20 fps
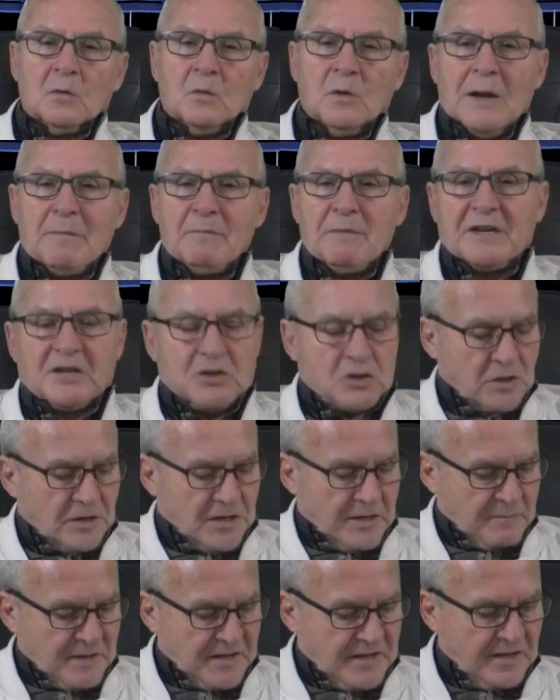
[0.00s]
Una
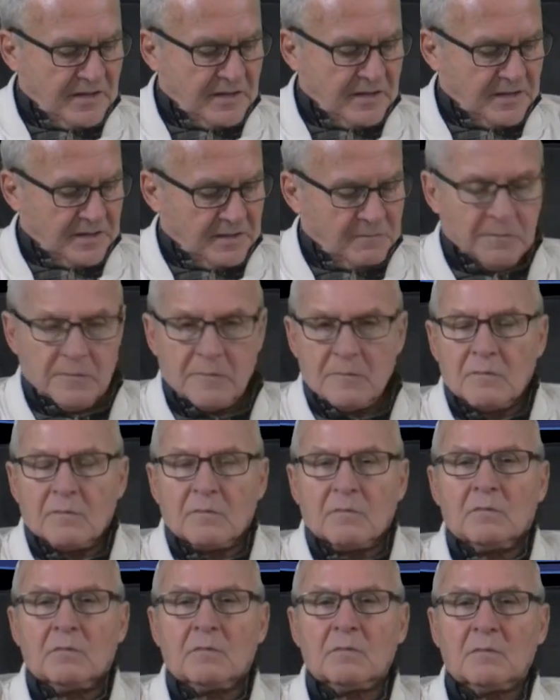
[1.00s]
persona me dice
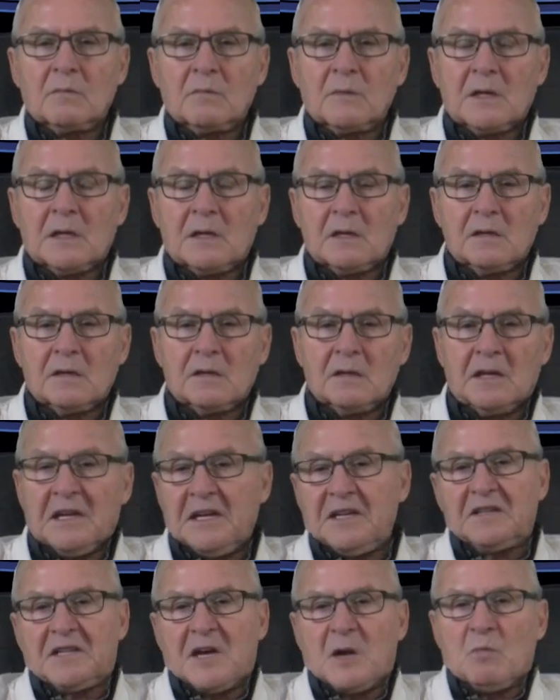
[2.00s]

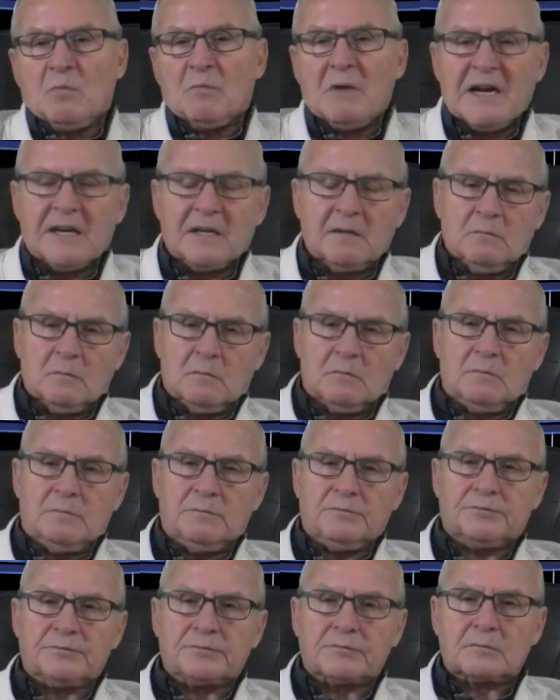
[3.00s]
que entra a un bar
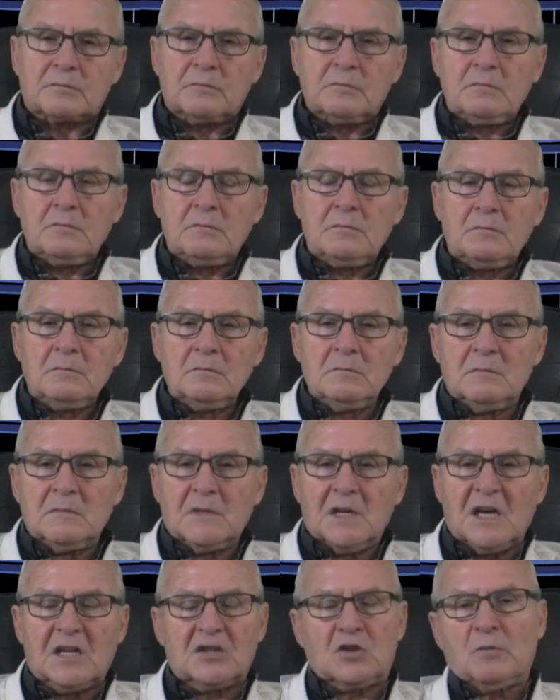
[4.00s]

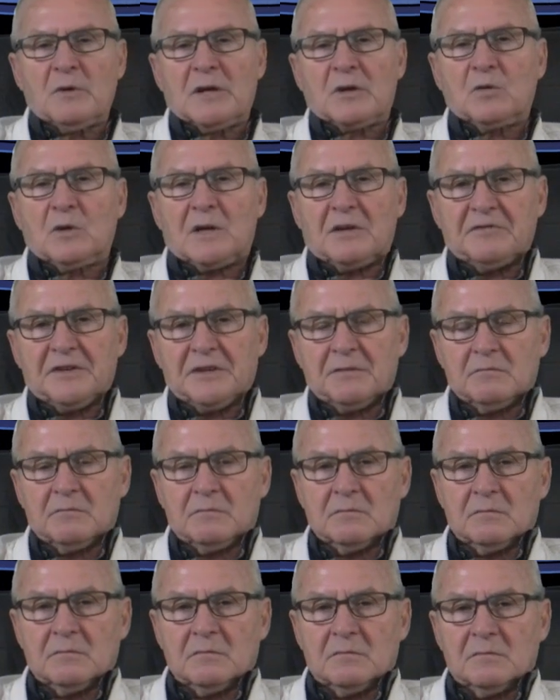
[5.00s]
a tomar un café.
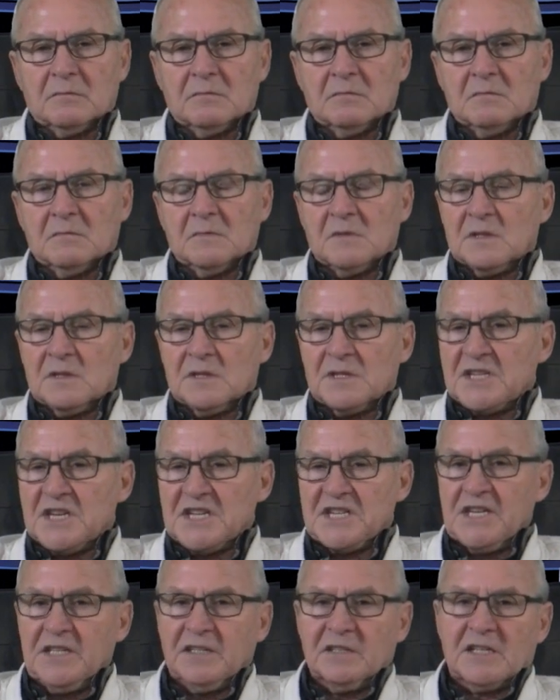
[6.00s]

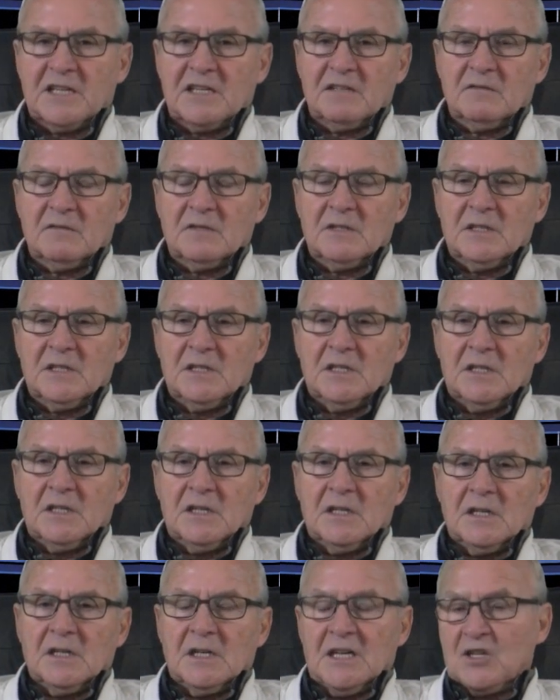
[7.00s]
Se sienta,
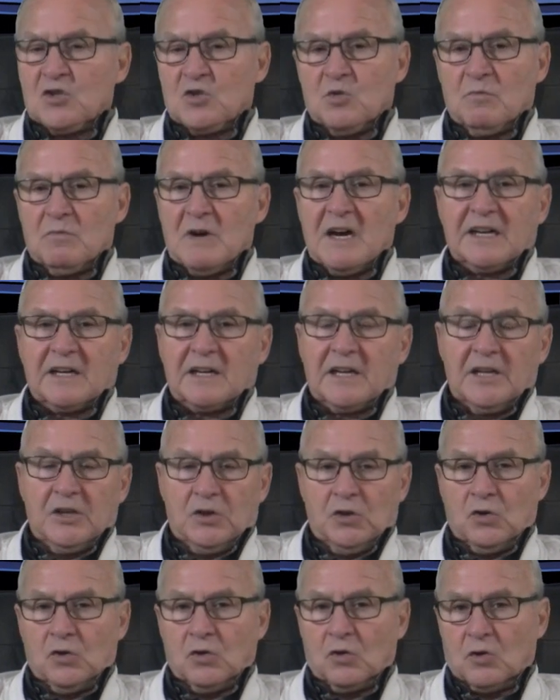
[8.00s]
es un bar
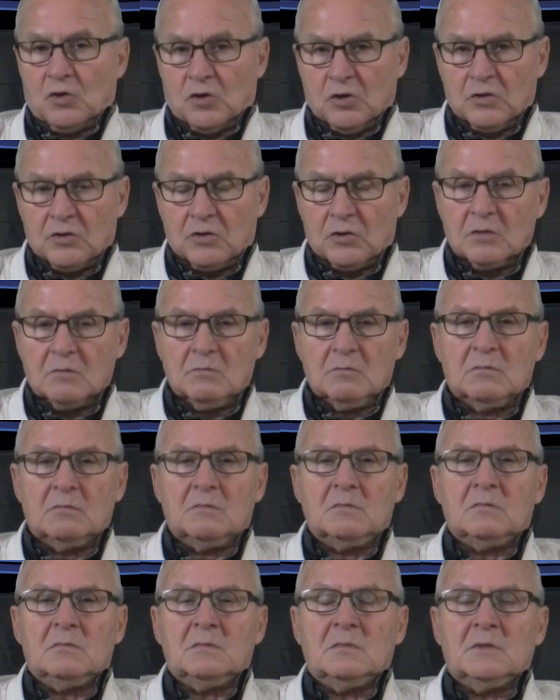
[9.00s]
que yo conozco,
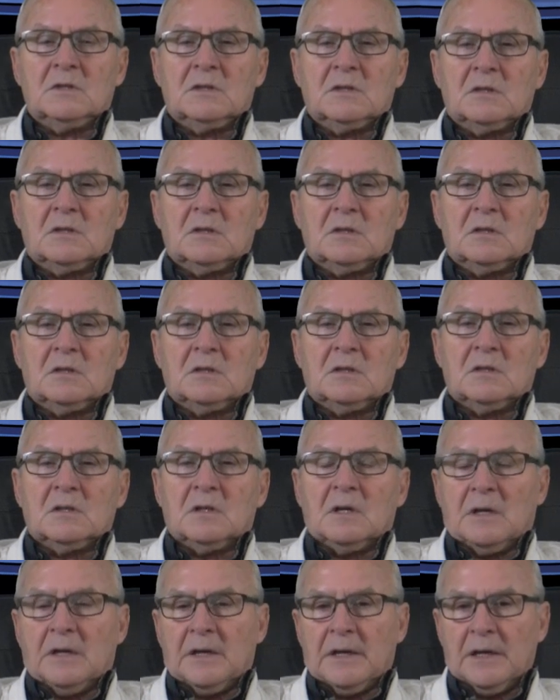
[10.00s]

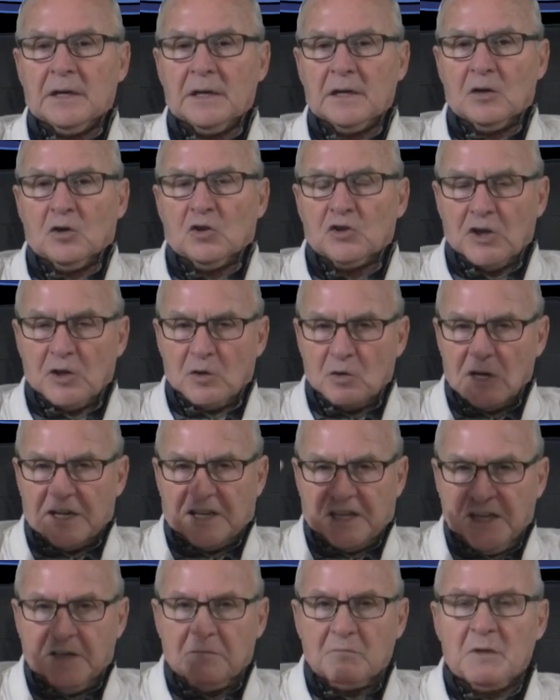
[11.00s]
eh, lo tengo
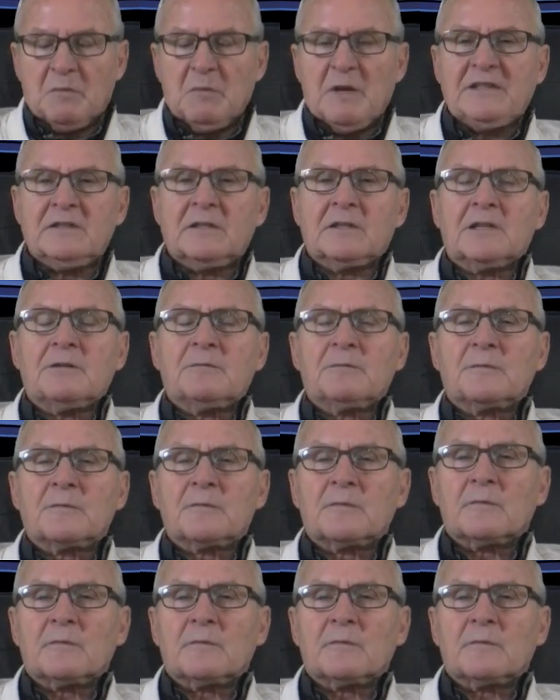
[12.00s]
aquí en mi mente,